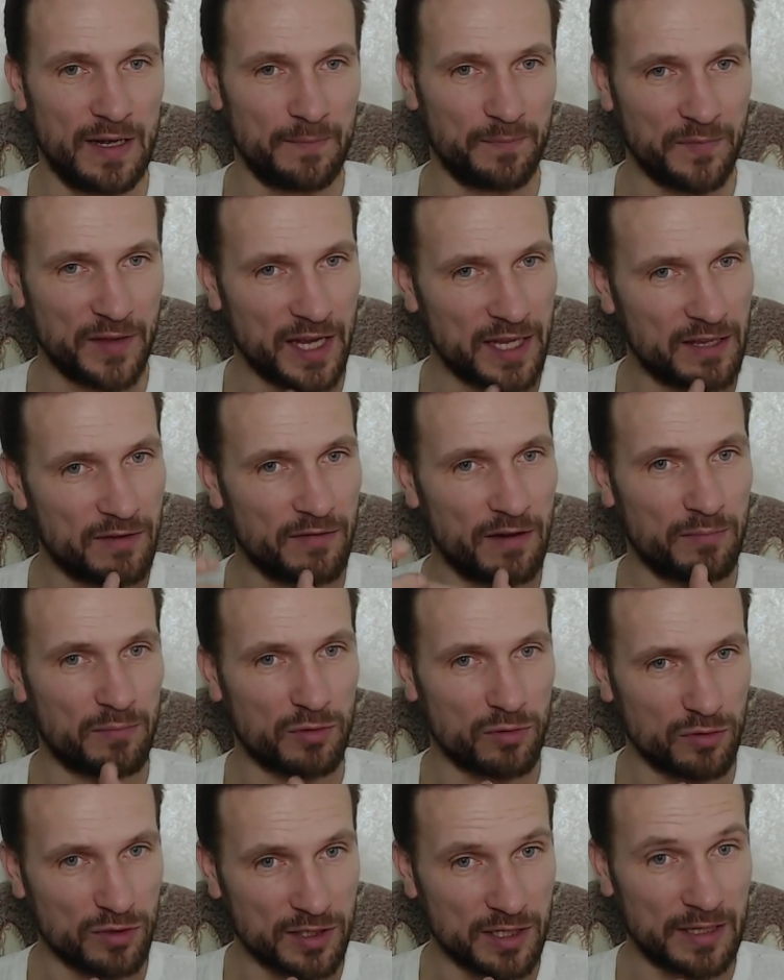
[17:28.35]
На эти
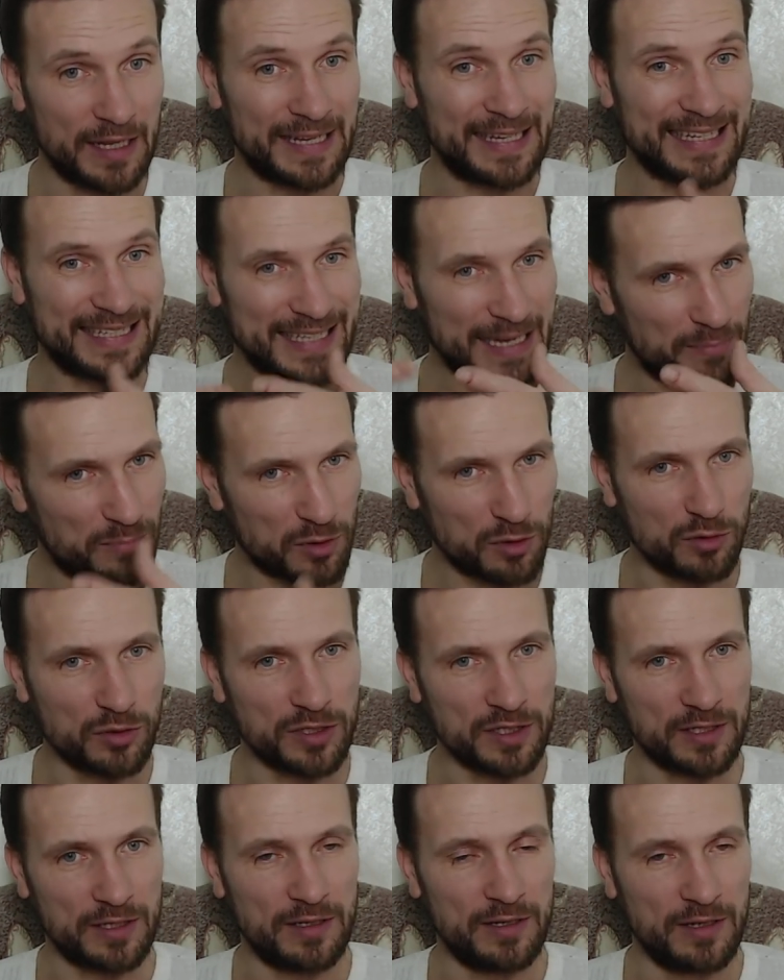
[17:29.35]
вопросы, на эти
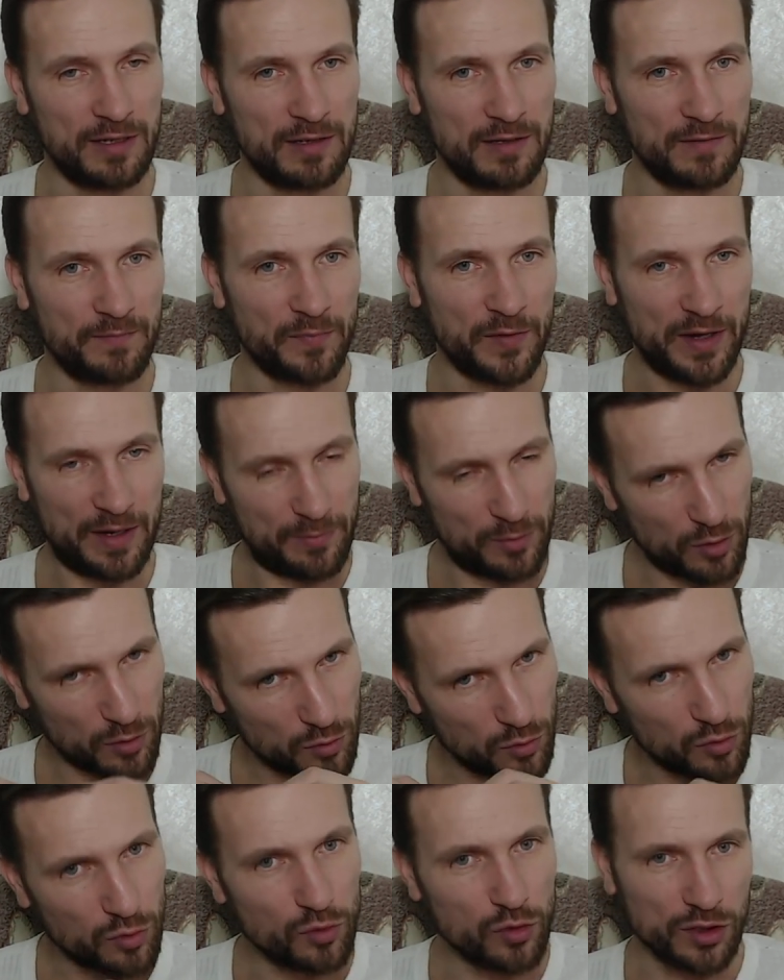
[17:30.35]
запросы
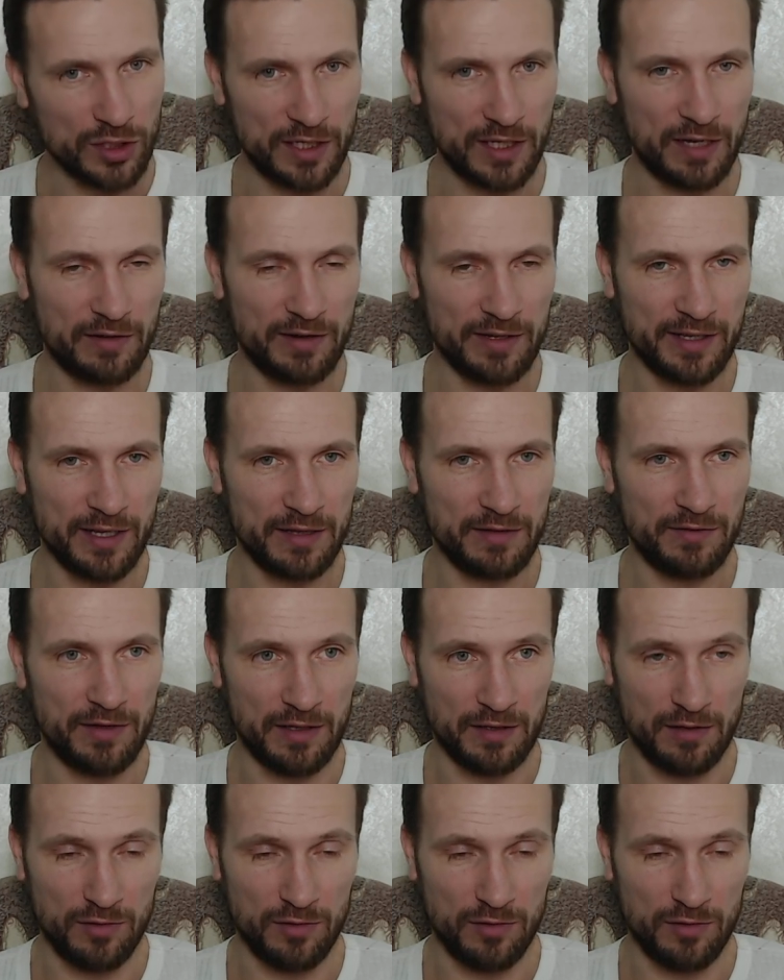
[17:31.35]
ребенку нужно давать ответы.